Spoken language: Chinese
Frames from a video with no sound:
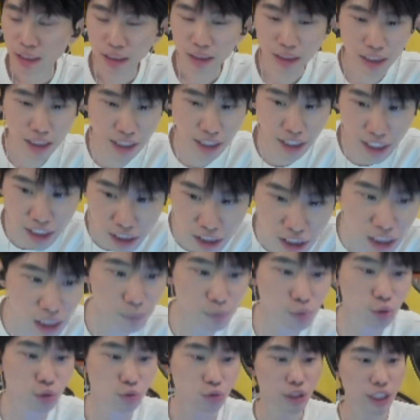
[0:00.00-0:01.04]
你可以自己
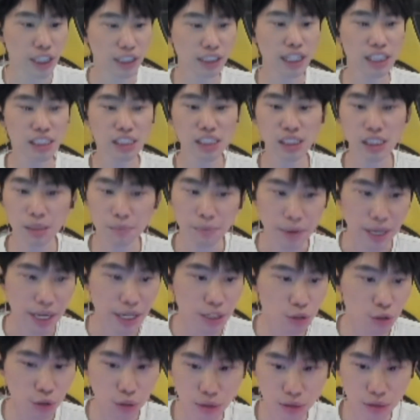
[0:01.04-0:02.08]
不努力，但是你没
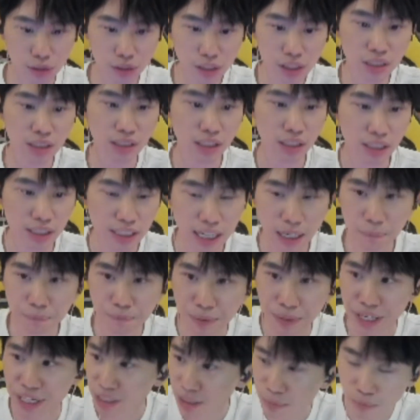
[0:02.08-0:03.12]
有资格让
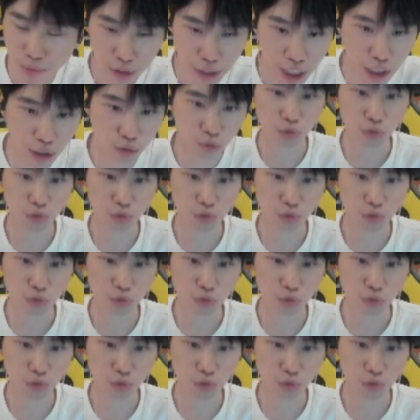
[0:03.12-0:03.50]
别人不要